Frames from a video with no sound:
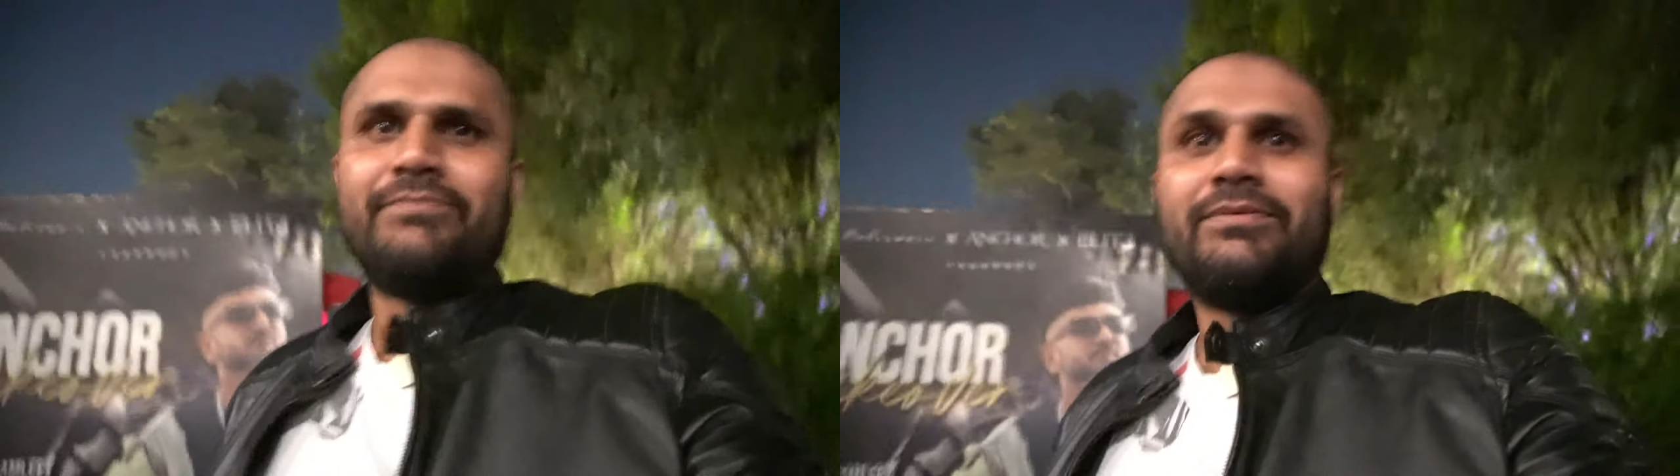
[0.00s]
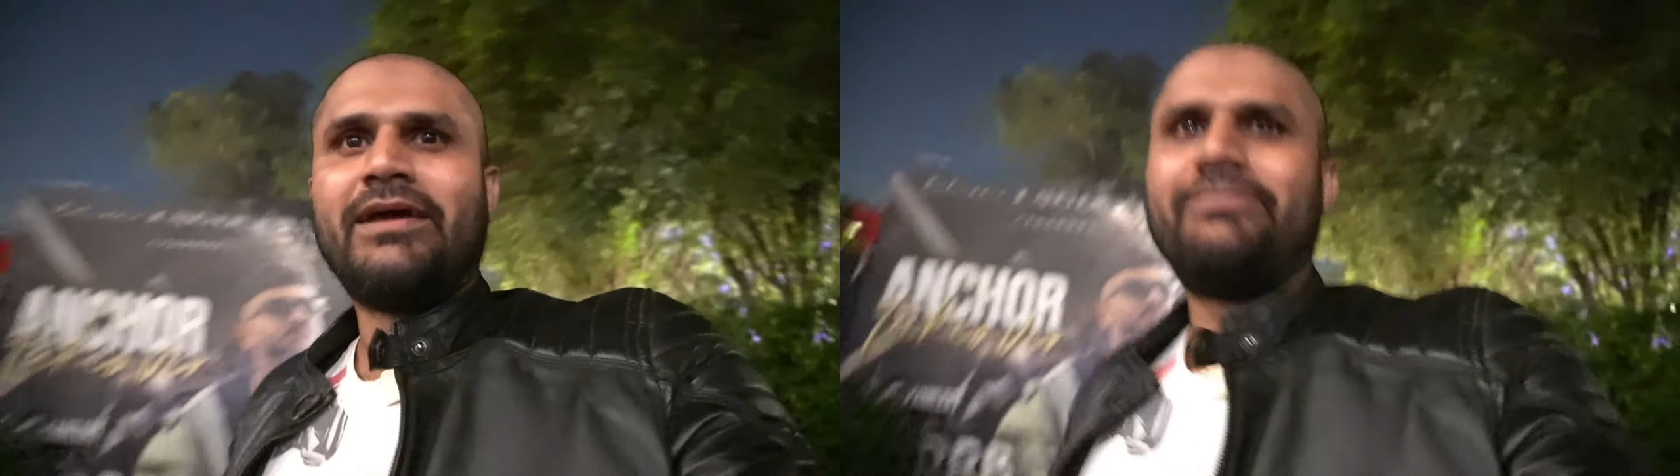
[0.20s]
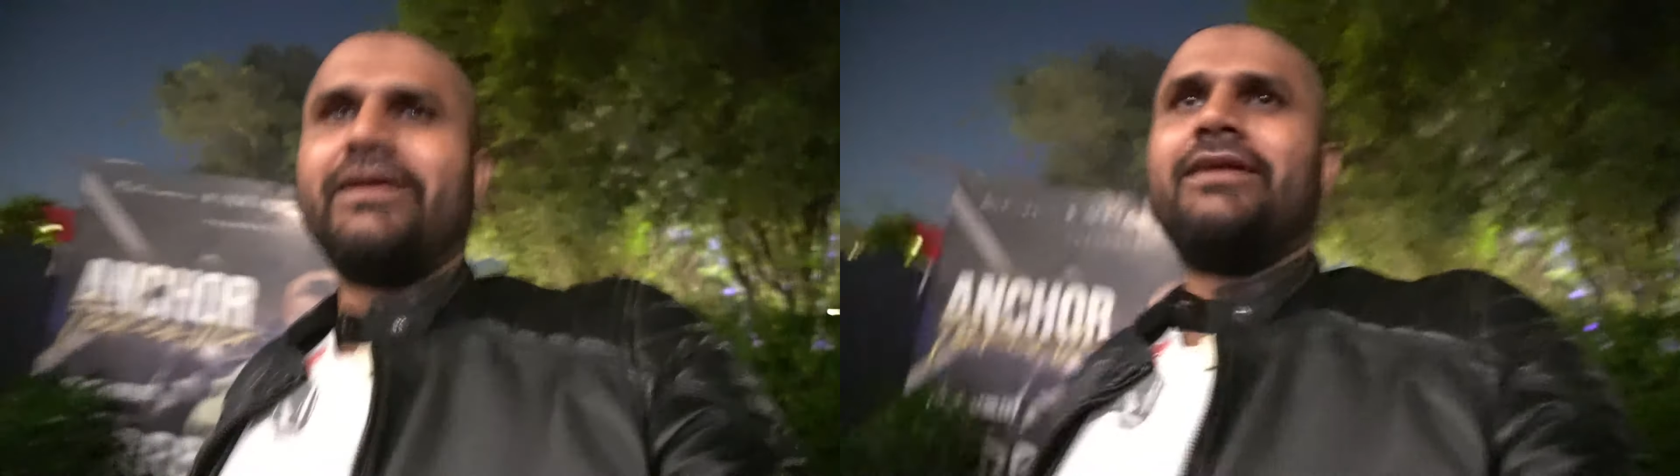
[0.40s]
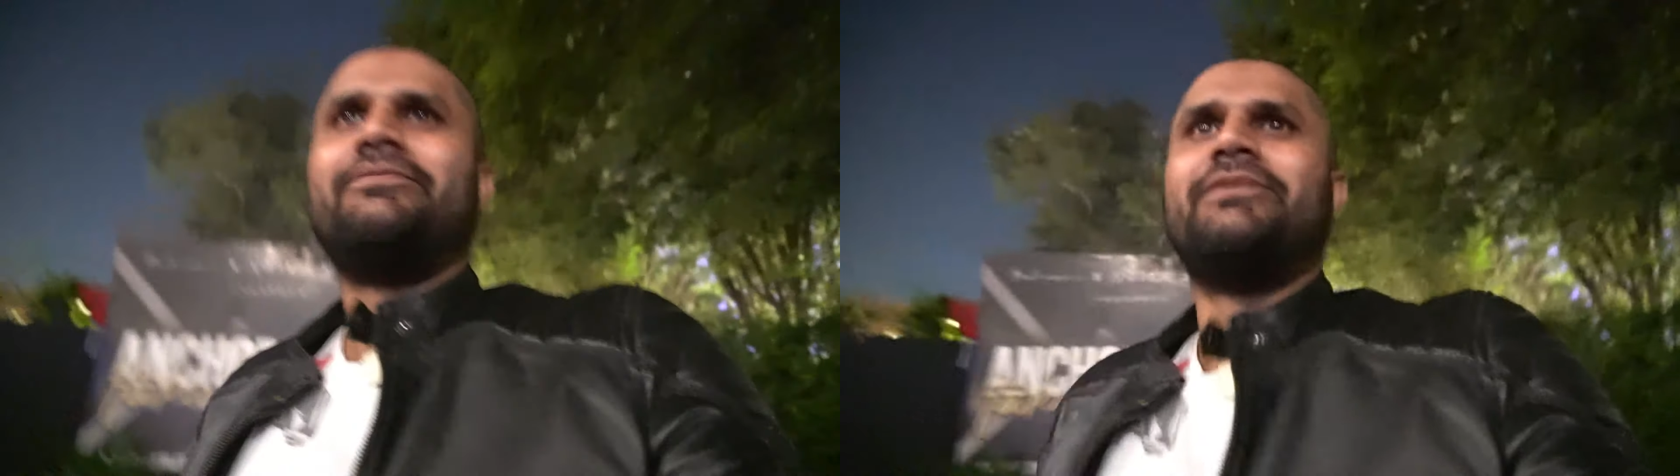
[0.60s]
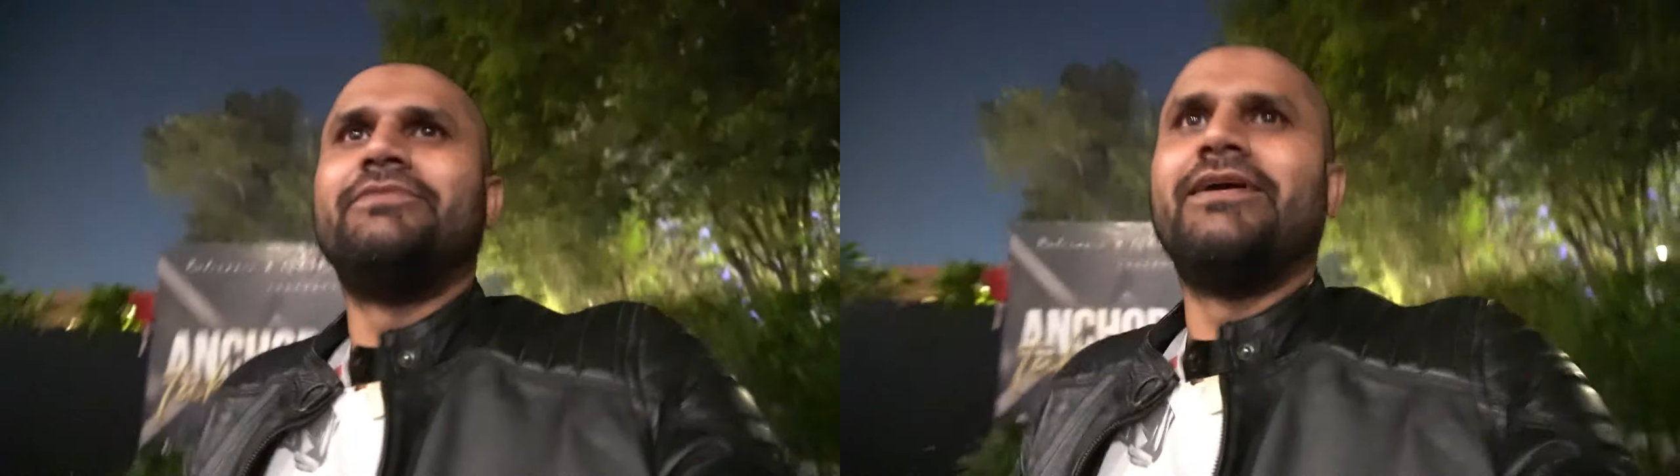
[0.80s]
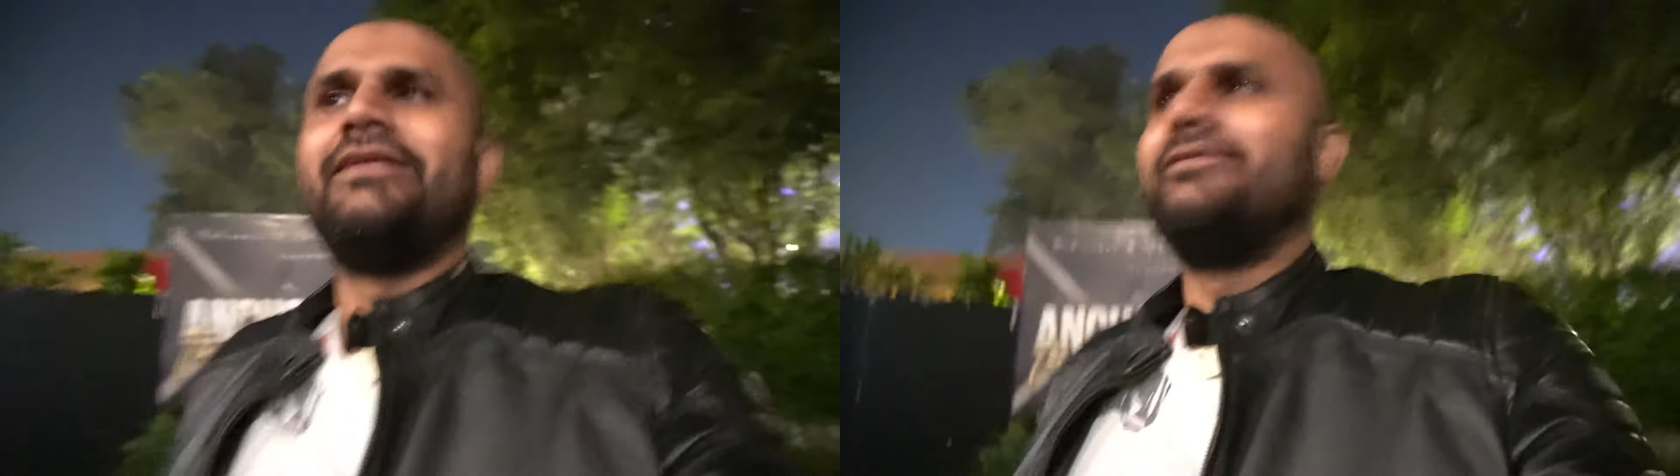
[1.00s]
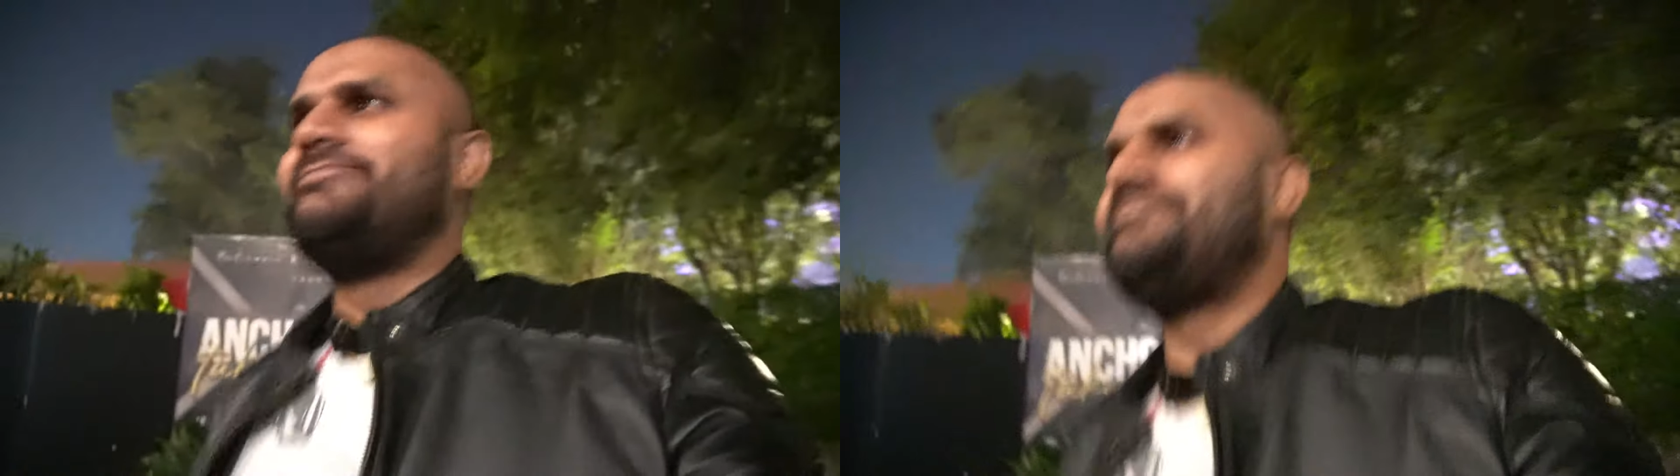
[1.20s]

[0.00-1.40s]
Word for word: बीमार पड़ गया था मैं अभी ज़्यादा